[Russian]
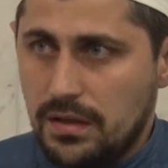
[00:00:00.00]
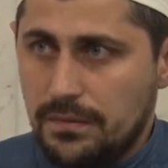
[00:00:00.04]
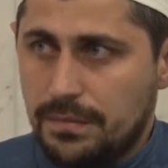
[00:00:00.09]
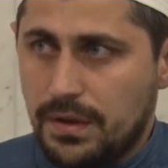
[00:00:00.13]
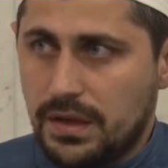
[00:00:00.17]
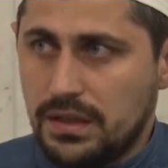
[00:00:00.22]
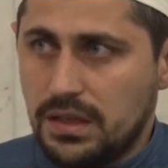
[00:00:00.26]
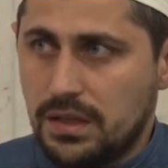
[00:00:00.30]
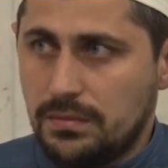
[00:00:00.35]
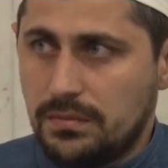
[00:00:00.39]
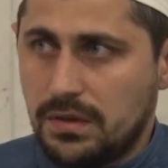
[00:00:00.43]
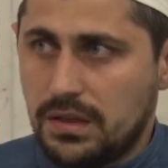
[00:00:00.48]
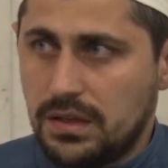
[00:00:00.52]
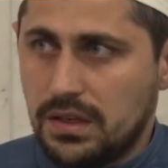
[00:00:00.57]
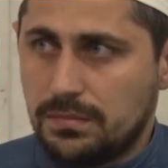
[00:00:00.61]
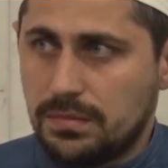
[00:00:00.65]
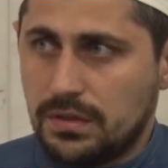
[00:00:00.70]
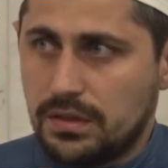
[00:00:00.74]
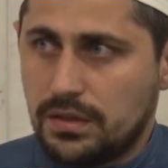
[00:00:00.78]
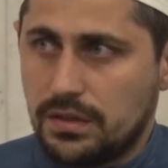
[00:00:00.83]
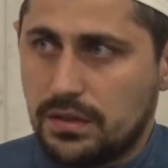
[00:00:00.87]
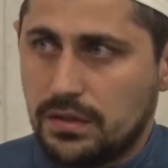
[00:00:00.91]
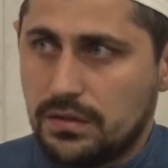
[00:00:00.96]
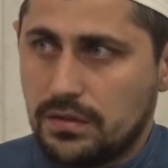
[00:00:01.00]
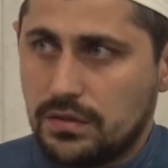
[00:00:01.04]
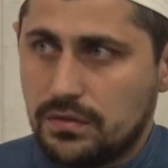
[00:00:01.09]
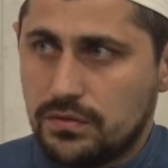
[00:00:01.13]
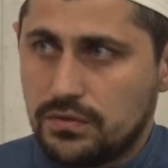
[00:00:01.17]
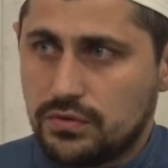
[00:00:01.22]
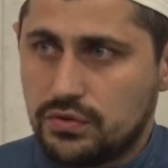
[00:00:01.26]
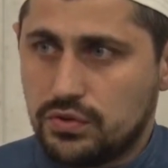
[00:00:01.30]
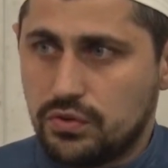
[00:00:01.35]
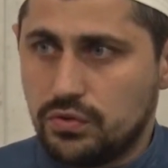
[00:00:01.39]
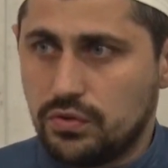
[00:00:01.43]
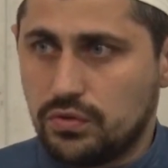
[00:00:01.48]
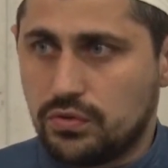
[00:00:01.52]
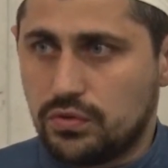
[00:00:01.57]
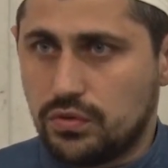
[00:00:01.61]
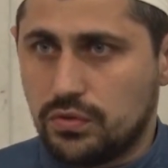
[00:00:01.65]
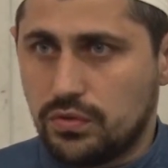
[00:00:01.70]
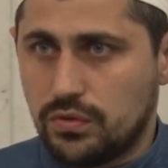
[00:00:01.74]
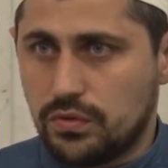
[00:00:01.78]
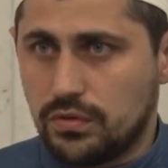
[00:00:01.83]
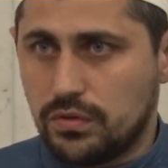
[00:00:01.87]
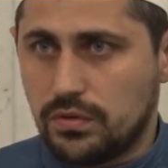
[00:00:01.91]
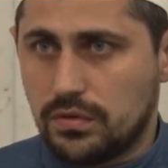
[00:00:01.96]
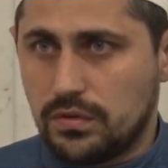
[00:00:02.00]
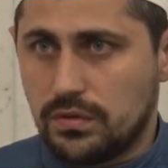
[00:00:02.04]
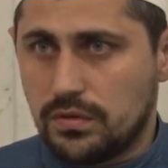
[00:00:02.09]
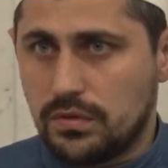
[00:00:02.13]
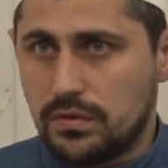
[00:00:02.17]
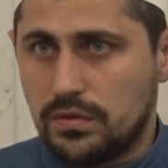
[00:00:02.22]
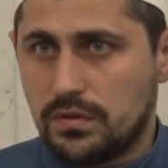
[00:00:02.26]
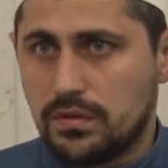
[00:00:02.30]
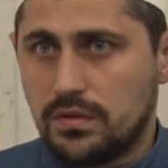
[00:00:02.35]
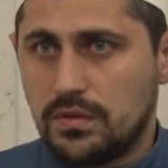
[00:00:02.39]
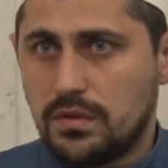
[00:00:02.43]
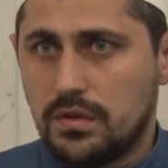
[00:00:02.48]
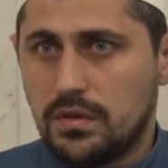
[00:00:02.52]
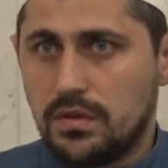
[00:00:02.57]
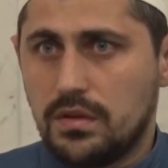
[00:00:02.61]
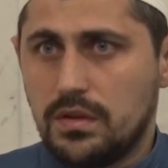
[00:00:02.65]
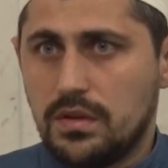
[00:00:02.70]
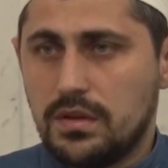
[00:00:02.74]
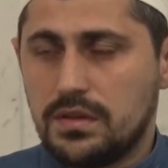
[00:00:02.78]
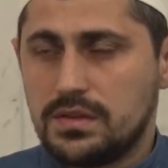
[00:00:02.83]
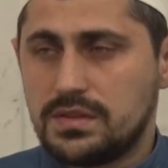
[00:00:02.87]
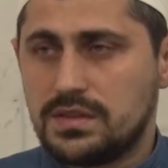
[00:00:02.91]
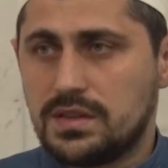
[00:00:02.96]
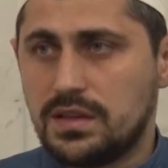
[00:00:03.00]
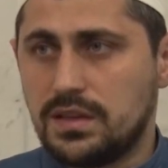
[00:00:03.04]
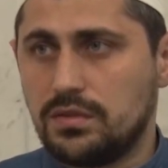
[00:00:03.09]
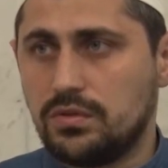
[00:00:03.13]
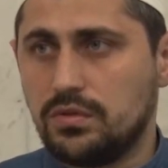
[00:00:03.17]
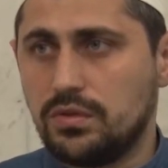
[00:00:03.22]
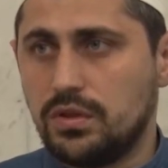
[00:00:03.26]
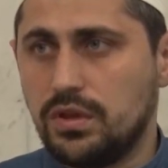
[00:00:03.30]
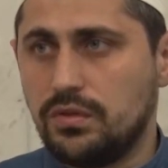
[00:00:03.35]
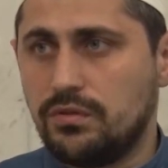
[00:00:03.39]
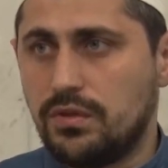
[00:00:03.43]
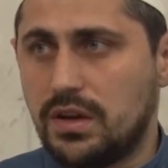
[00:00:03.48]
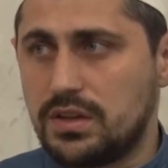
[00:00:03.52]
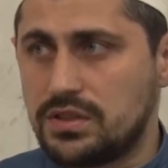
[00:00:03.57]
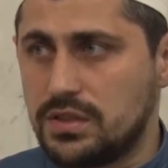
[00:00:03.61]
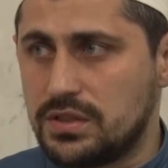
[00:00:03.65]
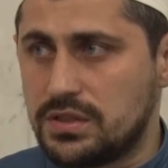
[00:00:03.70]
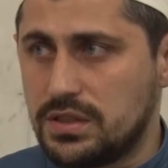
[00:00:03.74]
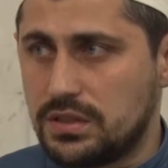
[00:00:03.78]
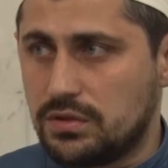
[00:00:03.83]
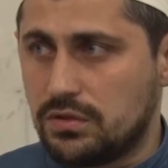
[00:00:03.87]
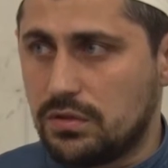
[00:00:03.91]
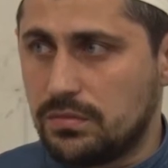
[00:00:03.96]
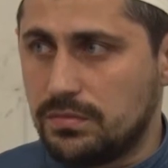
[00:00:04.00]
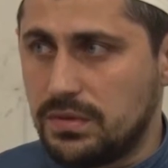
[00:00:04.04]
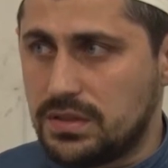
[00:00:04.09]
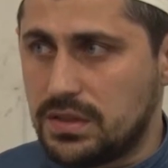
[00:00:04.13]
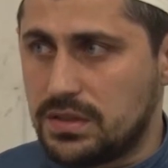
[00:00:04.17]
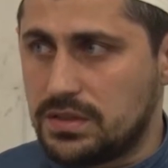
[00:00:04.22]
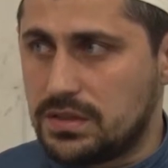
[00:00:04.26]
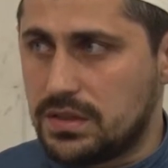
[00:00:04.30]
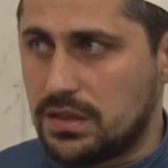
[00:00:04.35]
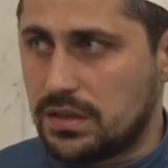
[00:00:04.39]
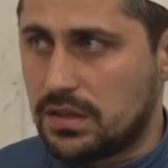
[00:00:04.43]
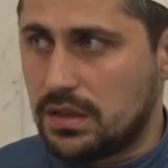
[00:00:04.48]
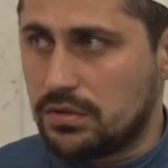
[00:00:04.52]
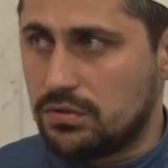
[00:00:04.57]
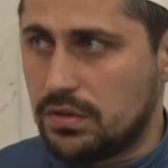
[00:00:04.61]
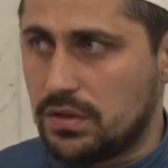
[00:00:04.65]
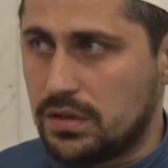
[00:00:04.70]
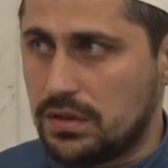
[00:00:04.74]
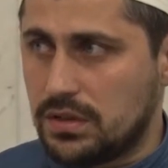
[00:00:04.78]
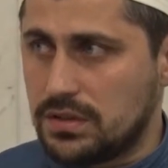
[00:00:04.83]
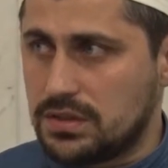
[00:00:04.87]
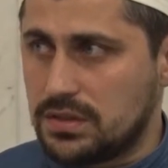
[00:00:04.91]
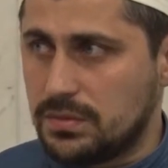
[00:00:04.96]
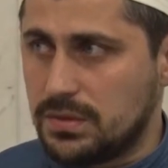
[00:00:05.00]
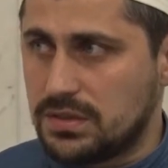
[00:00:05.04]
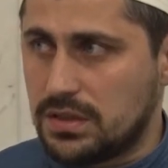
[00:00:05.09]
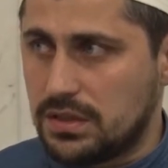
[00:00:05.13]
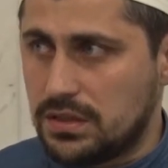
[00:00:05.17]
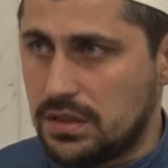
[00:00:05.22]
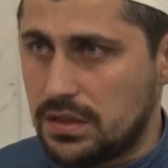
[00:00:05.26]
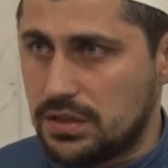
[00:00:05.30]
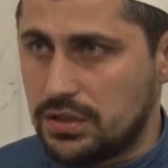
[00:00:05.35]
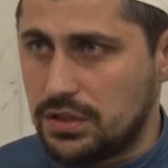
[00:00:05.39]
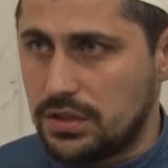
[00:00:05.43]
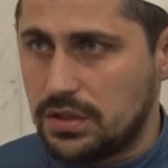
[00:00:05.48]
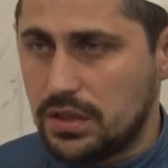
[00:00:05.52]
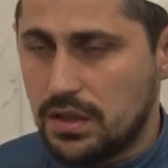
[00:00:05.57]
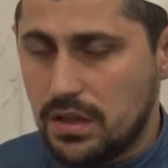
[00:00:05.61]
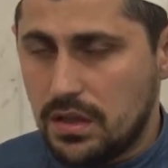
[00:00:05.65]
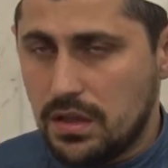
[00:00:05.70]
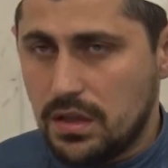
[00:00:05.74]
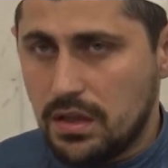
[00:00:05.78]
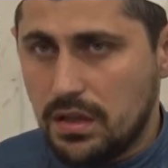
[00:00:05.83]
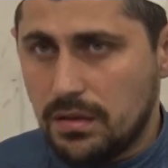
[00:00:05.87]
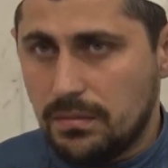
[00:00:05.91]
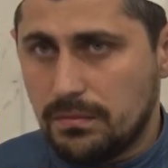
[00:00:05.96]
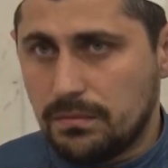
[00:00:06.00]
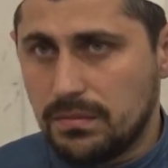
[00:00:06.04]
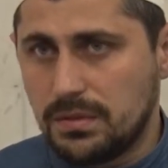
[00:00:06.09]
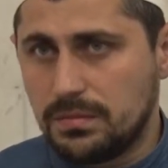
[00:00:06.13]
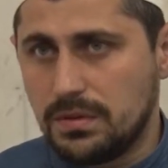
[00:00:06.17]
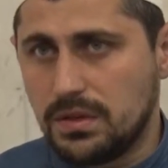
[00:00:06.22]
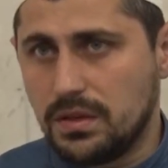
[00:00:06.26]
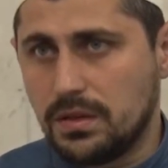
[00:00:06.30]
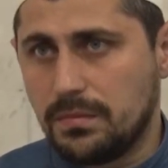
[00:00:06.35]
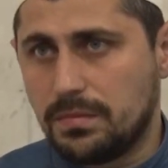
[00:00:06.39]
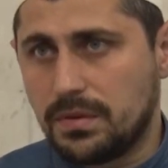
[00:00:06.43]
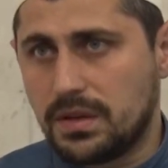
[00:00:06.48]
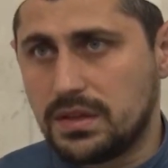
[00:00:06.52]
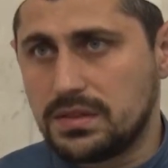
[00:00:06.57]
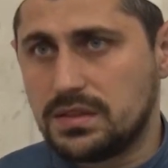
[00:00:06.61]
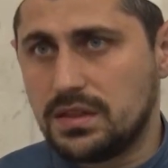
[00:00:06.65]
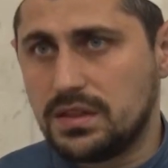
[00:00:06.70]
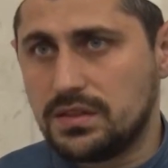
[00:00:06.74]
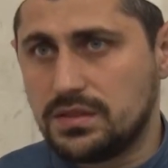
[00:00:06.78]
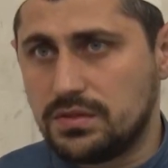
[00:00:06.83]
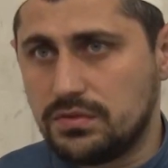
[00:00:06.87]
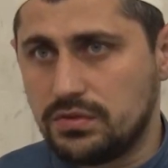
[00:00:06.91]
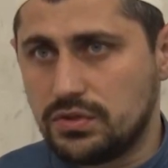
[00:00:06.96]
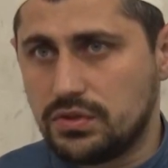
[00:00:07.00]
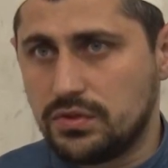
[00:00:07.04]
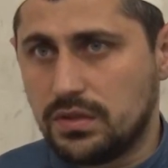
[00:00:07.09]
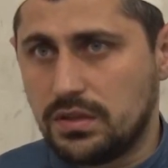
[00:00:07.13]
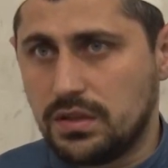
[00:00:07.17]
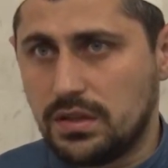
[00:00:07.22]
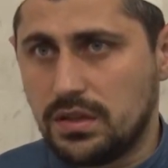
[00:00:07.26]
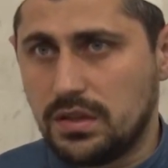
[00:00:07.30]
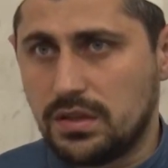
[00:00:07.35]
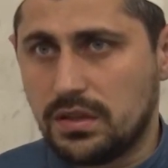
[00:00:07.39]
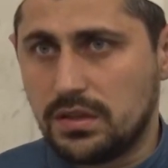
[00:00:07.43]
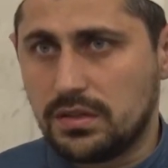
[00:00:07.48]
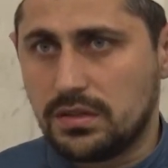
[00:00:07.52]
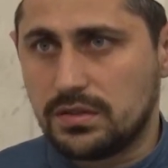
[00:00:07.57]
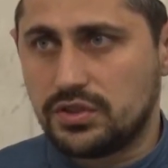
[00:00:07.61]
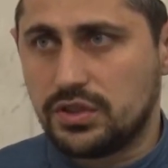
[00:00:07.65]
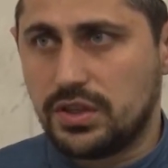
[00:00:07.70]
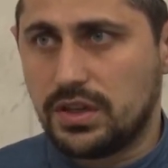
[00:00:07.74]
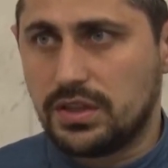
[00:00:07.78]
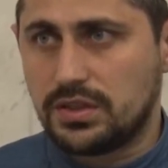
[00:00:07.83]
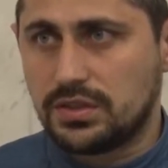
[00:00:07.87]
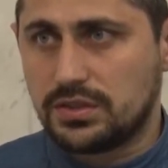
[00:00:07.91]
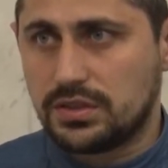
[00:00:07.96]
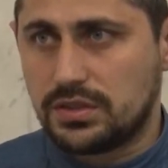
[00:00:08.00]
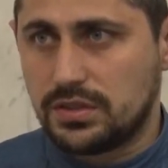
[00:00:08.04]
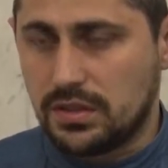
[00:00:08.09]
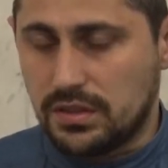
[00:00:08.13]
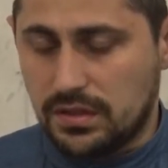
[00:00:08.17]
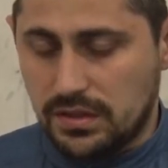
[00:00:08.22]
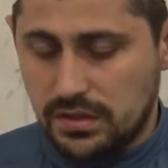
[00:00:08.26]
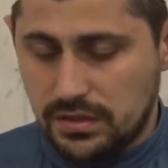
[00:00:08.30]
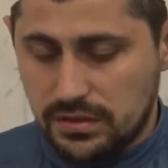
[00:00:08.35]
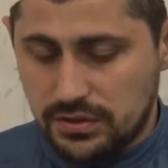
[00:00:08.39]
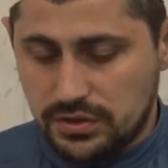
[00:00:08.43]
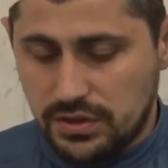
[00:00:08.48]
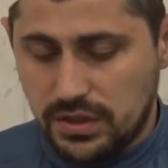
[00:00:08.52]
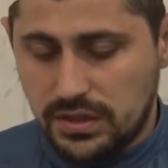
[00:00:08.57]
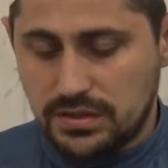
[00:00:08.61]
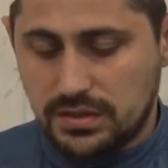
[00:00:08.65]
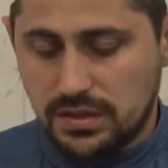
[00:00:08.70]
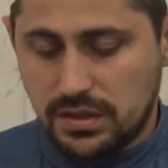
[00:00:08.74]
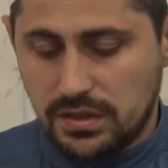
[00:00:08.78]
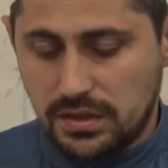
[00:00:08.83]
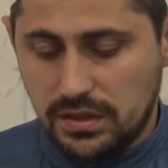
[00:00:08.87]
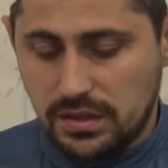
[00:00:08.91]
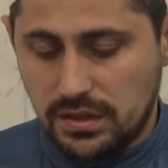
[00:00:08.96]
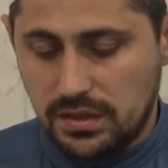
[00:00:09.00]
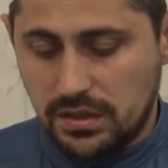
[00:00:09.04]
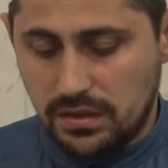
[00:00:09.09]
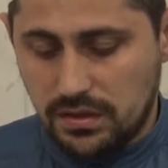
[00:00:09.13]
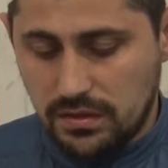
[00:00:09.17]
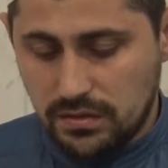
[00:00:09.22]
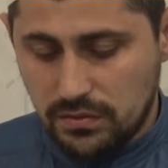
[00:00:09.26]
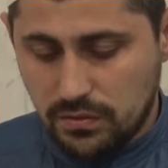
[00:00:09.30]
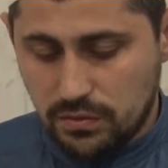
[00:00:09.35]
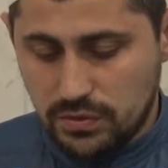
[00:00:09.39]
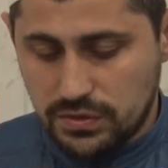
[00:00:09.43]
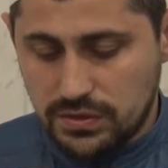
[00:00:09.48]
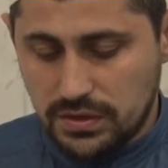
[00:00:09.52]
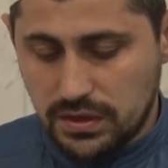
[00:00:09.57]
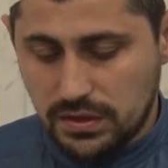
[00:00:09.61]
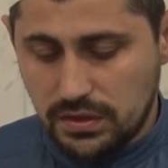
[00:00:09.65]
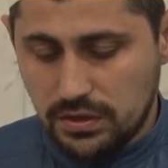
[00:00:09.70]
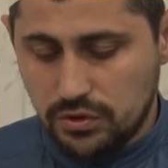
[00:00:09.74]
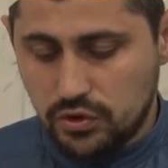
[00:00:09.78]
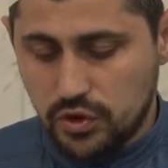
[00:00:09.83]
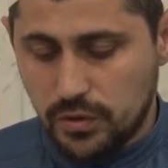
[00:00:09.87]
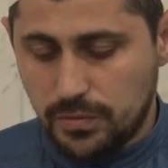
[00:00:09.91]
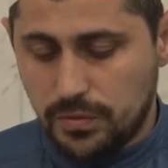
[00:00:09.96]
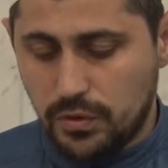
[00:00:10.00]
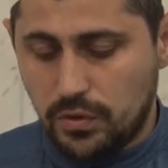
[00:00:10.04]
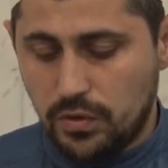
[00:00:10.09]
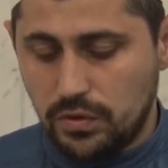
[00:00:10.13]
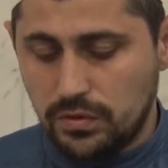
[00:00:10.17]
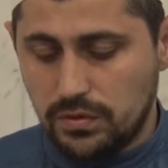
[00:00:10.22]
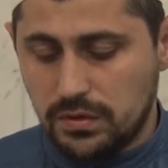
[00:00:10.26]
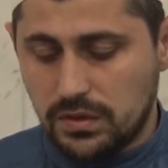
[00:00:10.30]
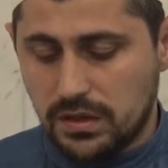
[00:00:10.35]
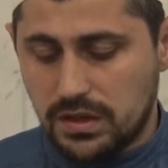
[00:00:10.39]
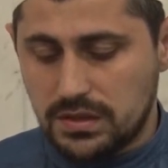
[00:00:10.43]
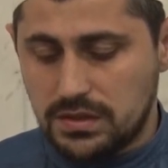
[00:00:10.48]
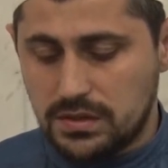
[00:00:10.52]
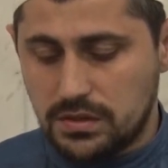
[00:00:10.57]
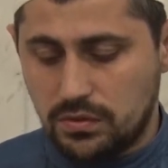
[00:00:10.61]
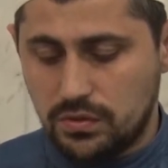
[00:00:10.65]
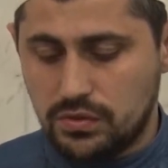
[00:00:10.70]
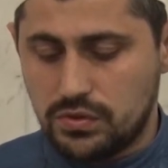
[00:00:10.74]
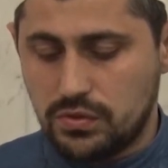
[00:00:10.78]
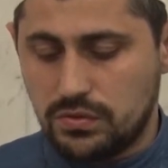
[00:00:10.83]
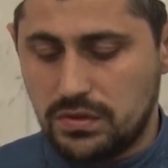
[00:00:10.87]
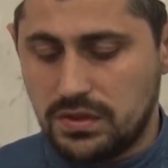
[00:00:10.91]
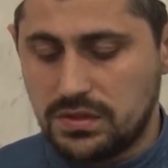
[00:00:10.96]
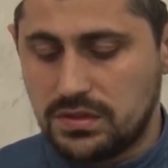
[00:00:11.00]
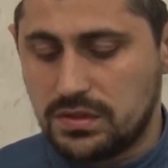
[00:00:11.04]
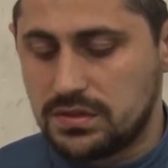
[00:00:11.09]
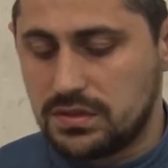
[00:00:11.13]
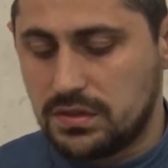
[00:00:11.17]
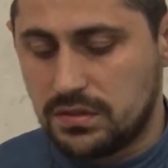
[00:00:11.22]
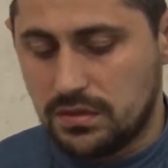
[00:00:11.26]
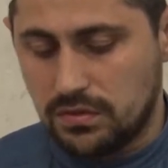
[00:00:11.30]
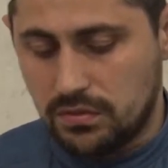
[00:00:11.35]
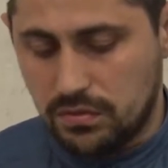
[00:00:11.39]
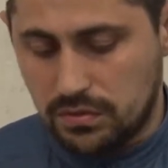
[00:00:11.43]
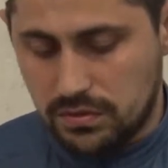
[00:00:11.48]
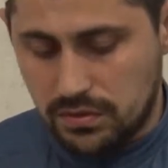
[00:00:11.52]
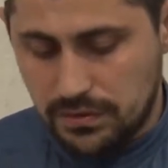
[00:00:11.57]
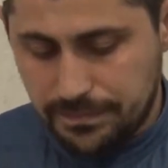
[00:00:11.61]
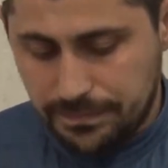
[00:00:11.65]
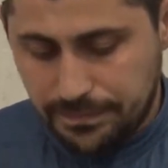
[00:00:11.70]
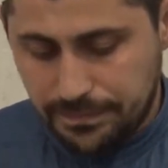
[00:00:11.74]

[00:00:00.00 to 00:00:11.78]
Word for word: понимали бы всю ту цену и важность этого месяца, который она себе содержит – мы бы просили Всевышнего Аллаха часто, часто и усердно, чтобы он растянулся у нас на целый год.